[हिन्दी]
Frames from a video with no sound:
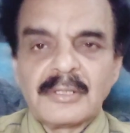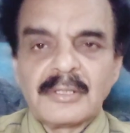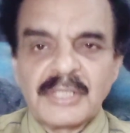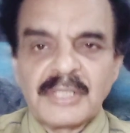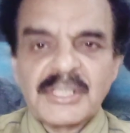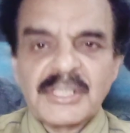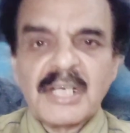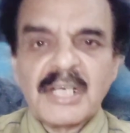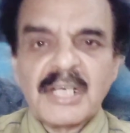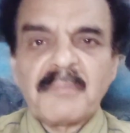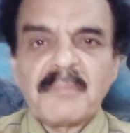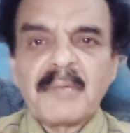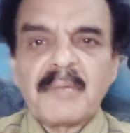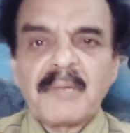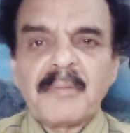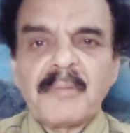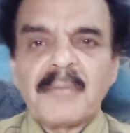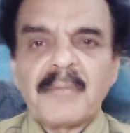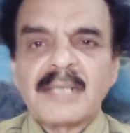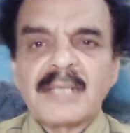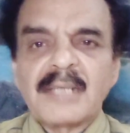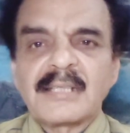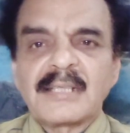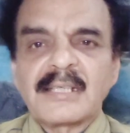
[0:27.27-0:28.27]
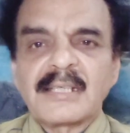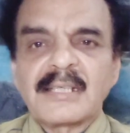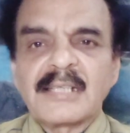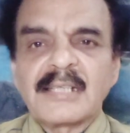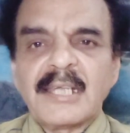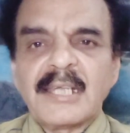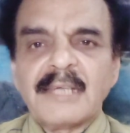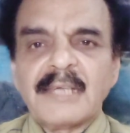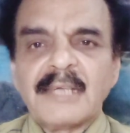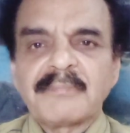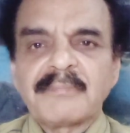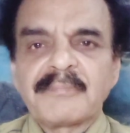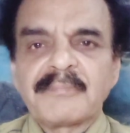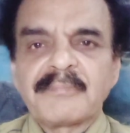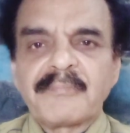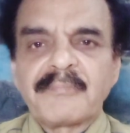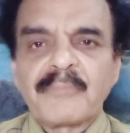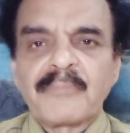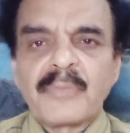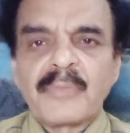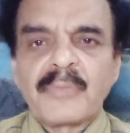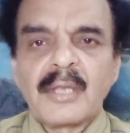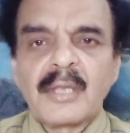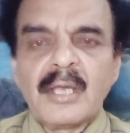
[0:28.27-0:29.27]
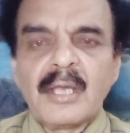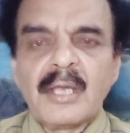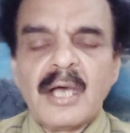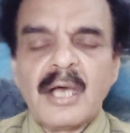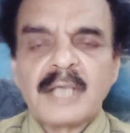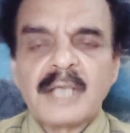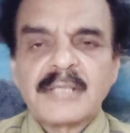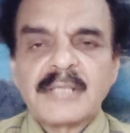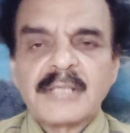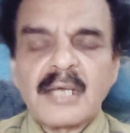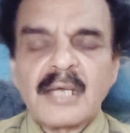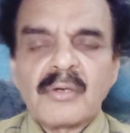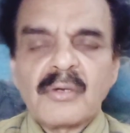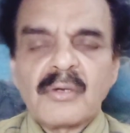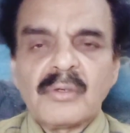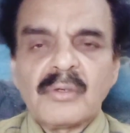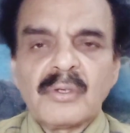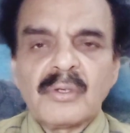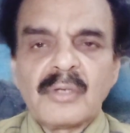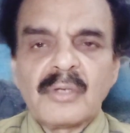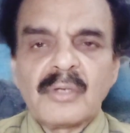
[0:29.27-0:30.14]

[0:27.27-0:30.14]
तीसरे नंबर में बात करते हैं हज़ारों